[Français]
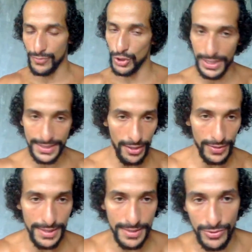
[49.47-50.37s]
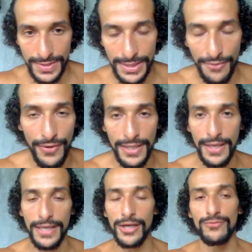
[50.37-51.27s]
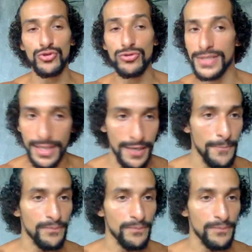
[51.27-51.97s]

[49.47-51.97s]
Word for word: Une excellente question Stéphane et comme tu le sais,